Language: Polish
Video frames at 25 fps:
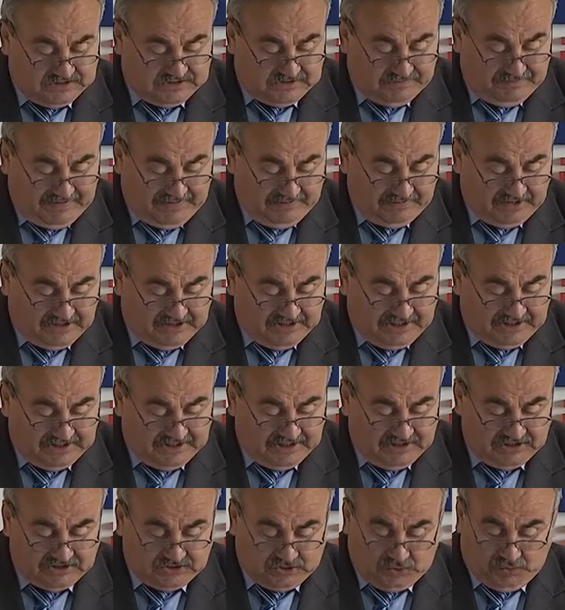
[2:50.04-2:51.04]
Z mamy,
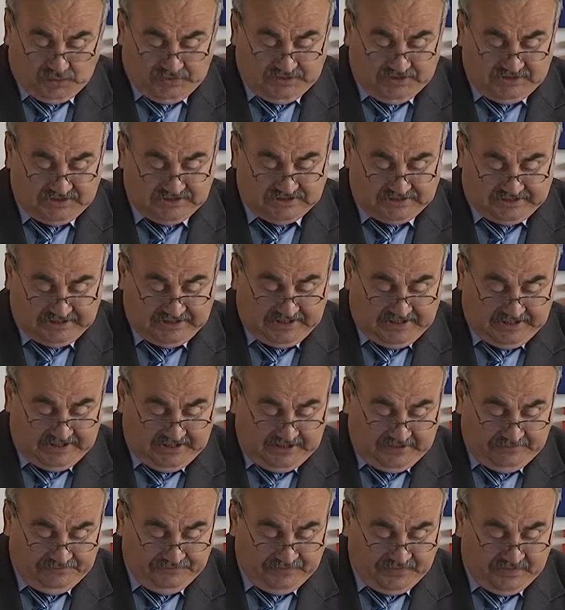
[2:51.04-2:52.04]
taty, córki, syna
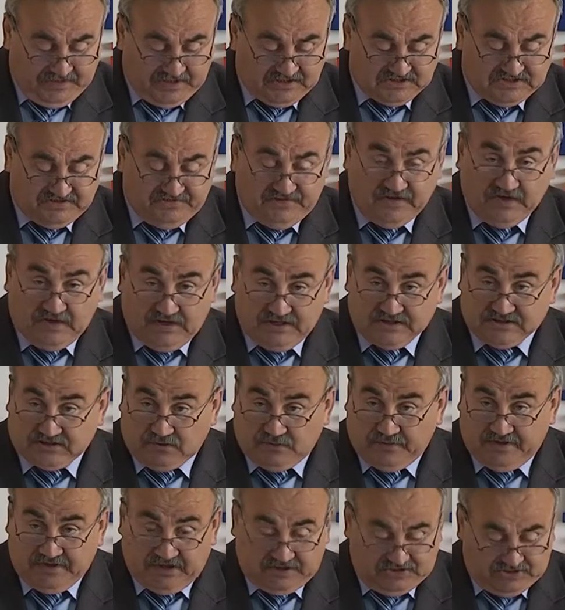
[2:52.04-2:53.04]
zwykle
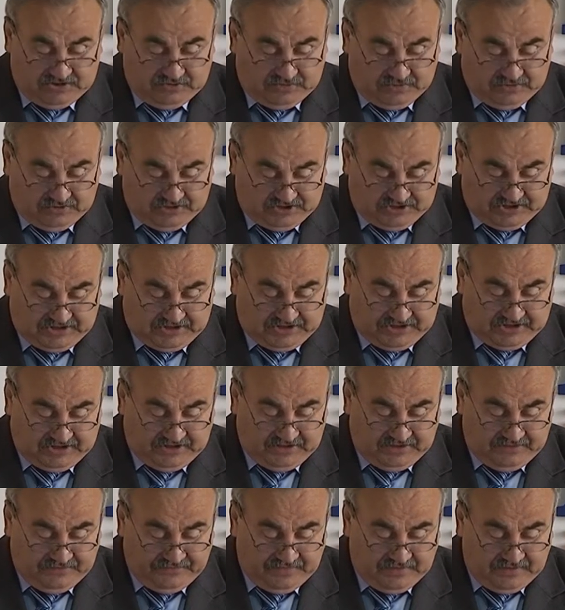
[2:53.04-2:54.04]
składa się rodzina.
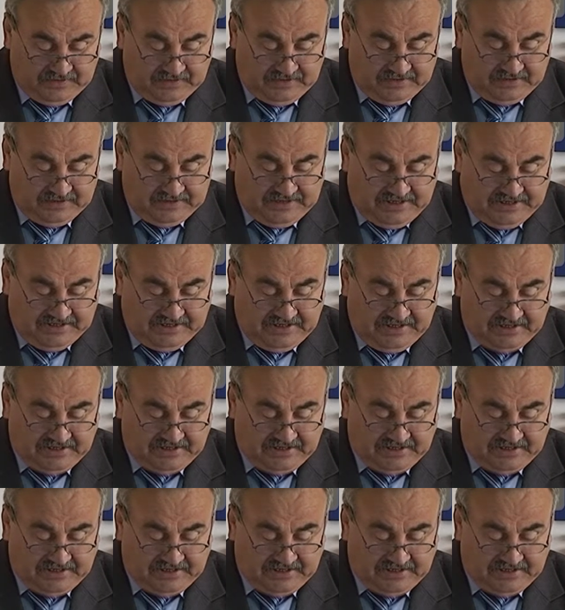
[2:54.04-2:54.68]
Tak